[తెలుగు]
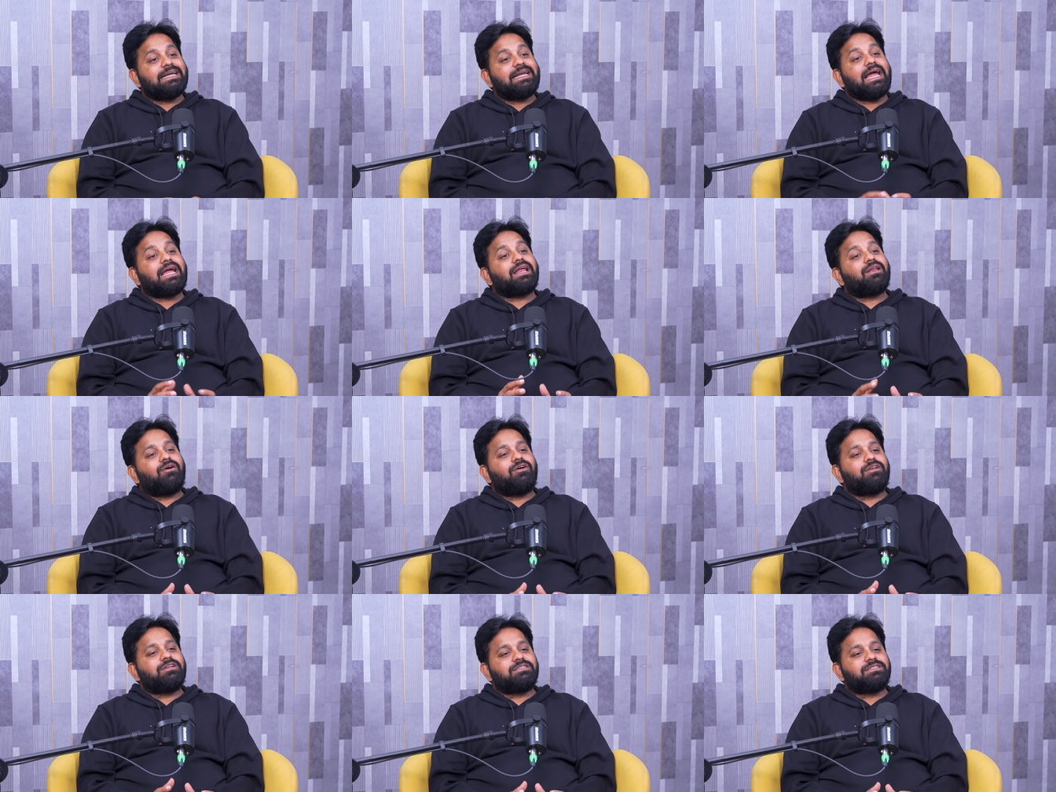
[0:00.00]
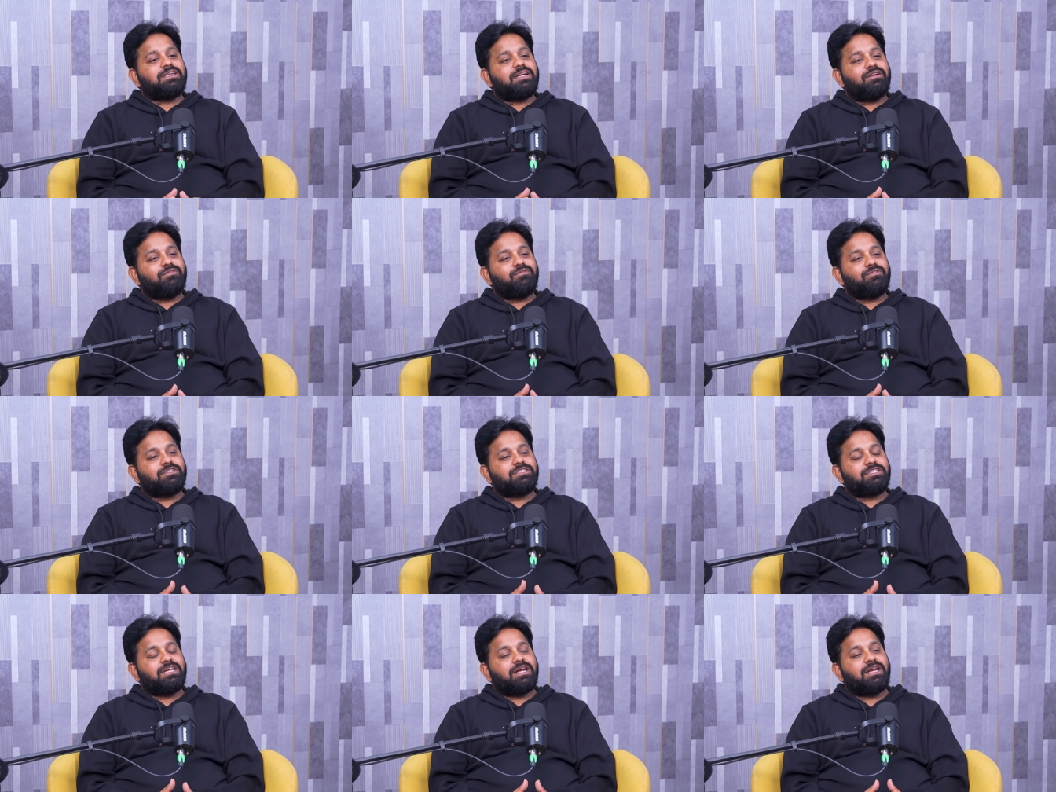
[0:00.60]
టెక్నాలజీస్ అంటే
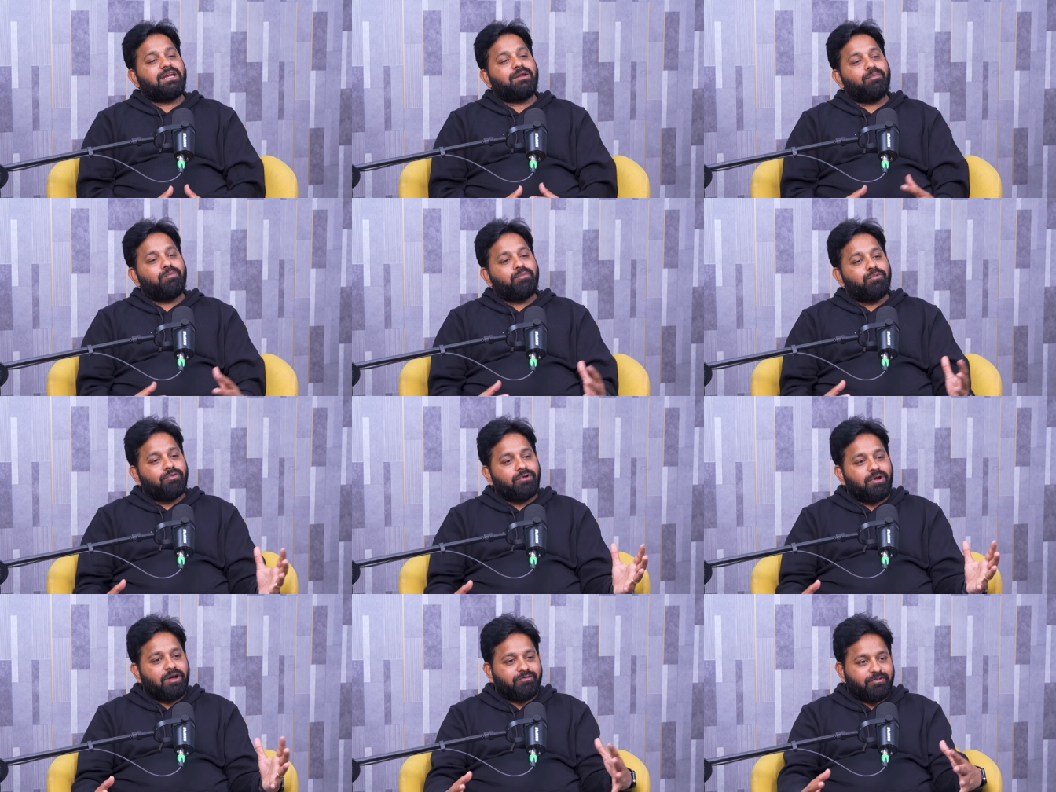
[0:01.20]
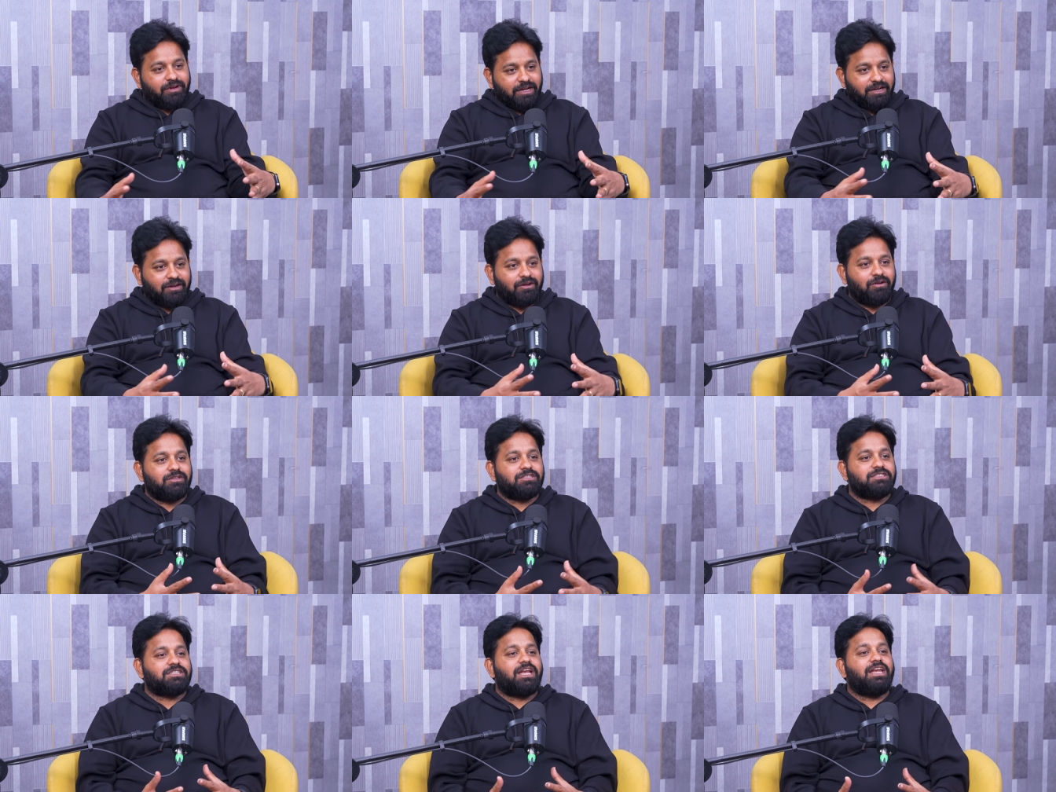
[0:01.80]
ఫుల్ స్టాక్ అంటే పూల్ ఆఫ్
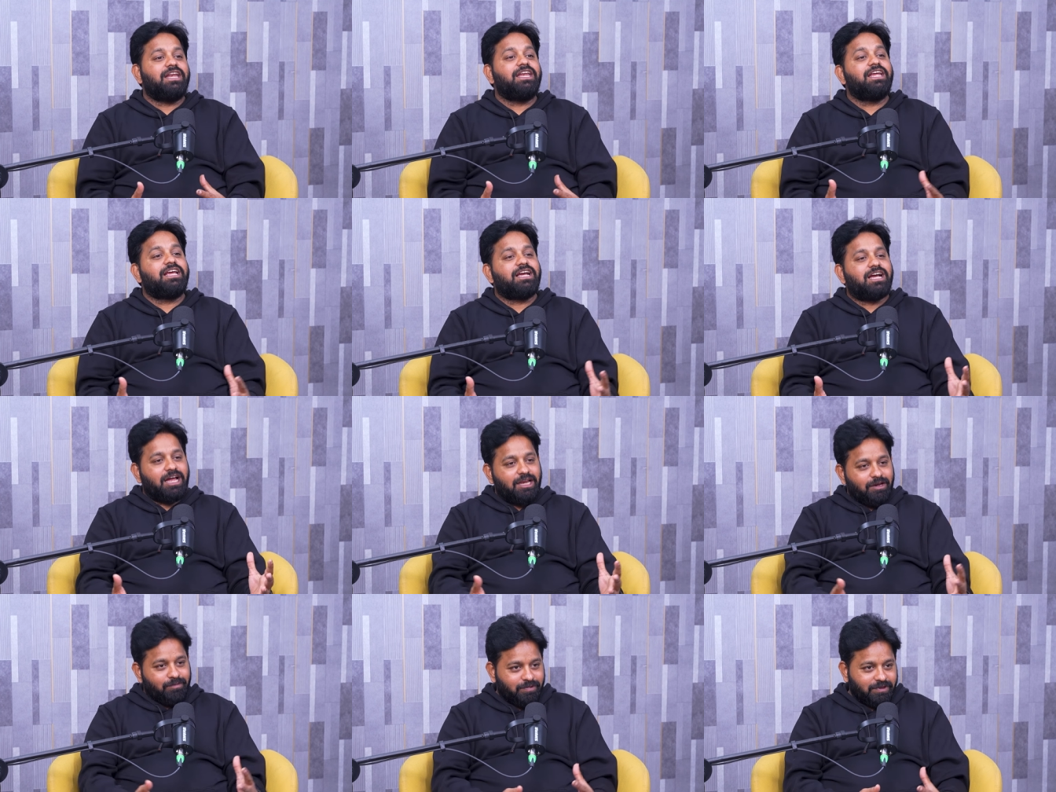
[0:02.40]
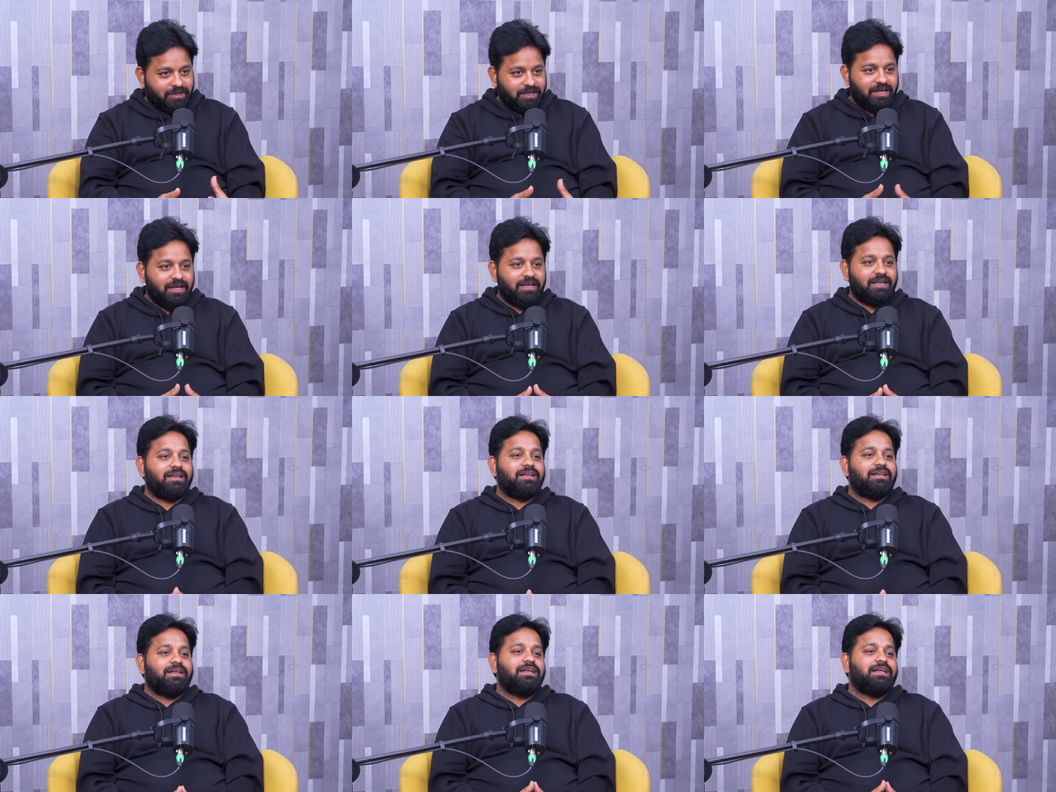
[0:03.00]
టెక్నాలజీస్ అన్నీ కలిపితే
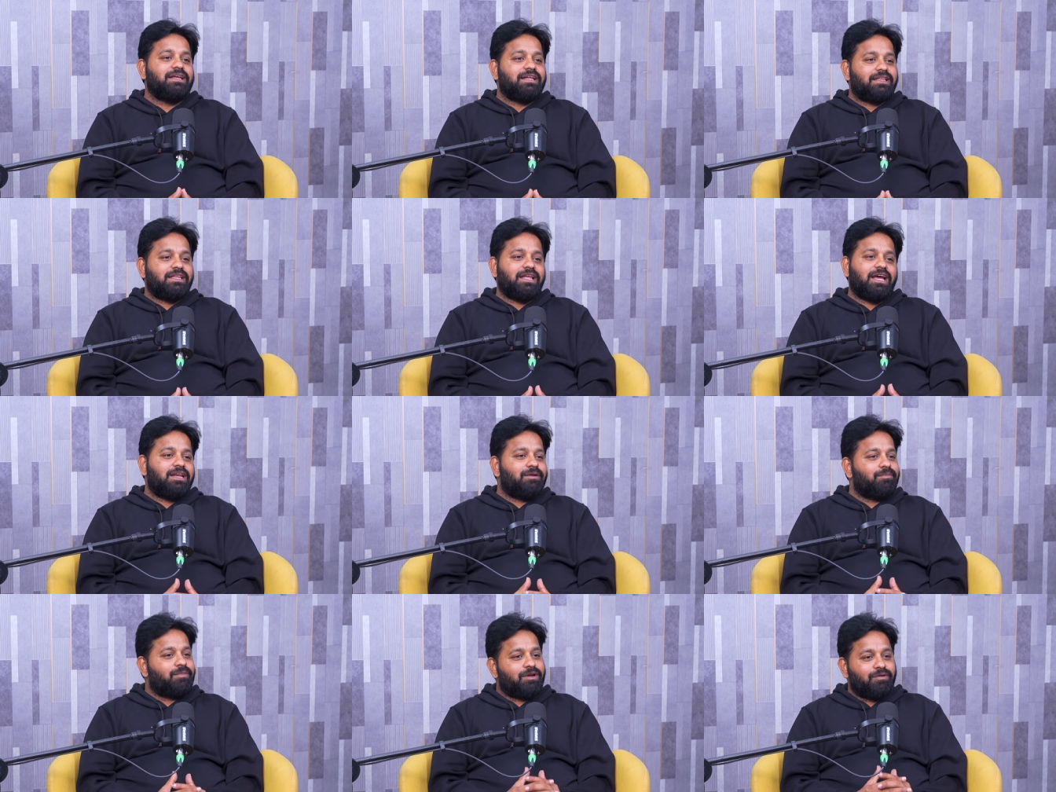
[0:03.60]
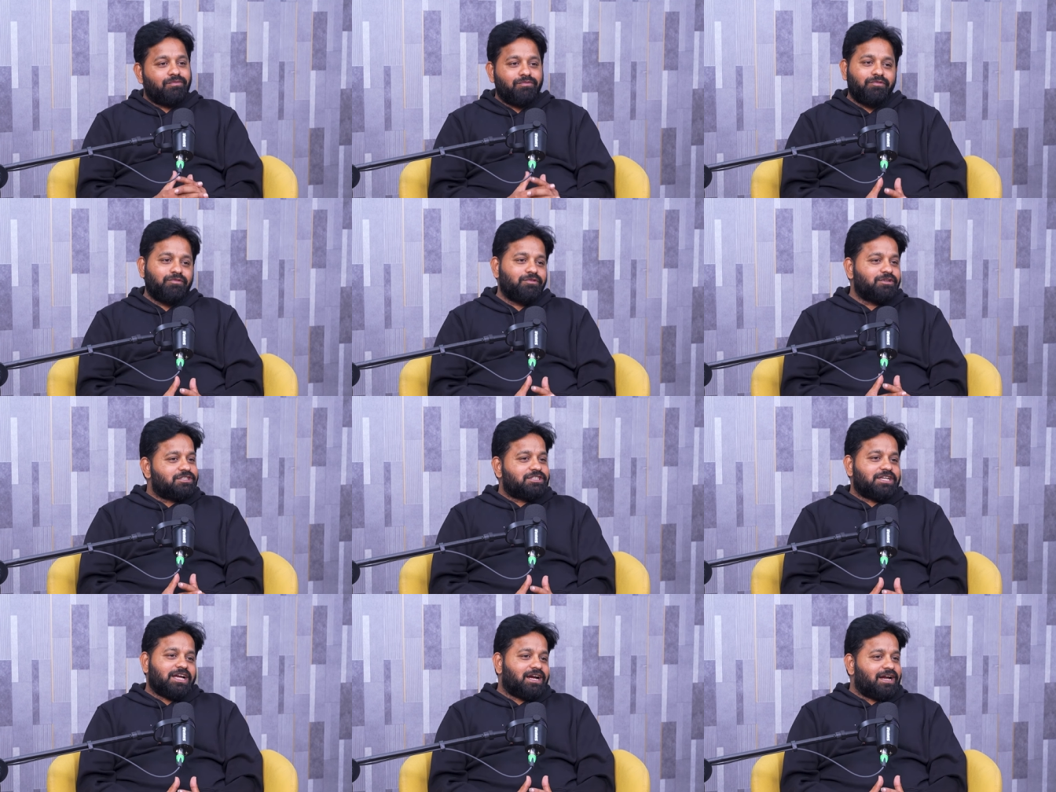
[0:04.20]
దాన్ని మనం ఫుల్
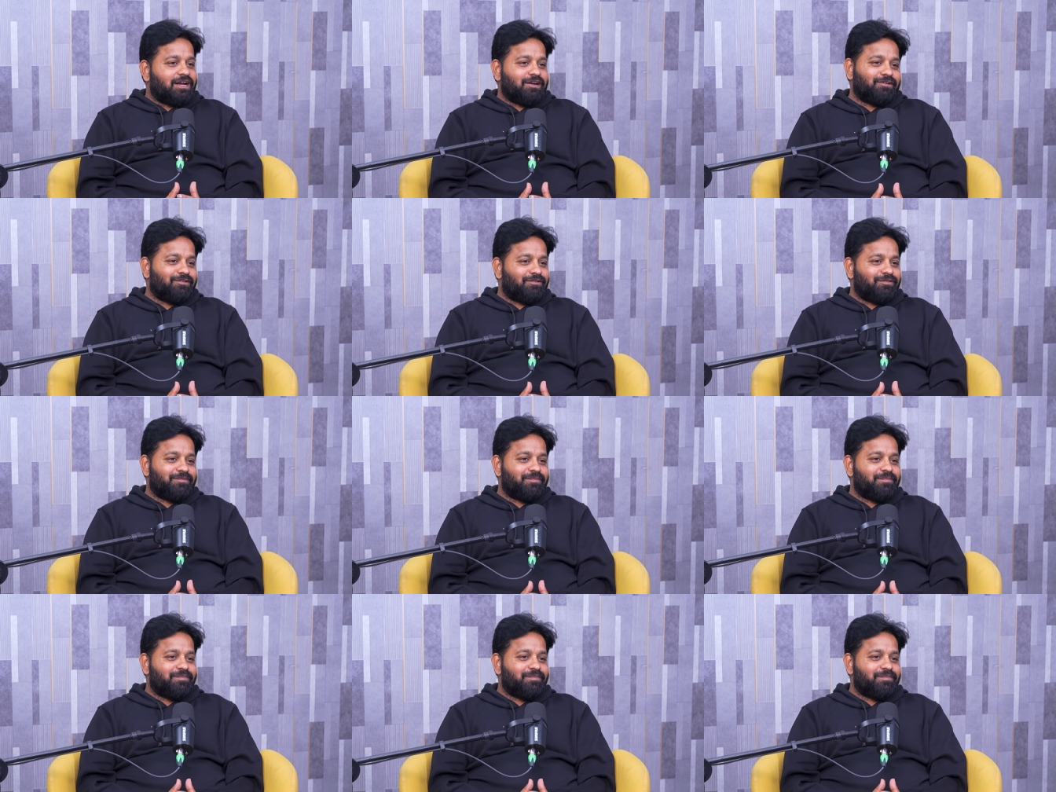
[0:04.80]
స్టాక్ అంటాం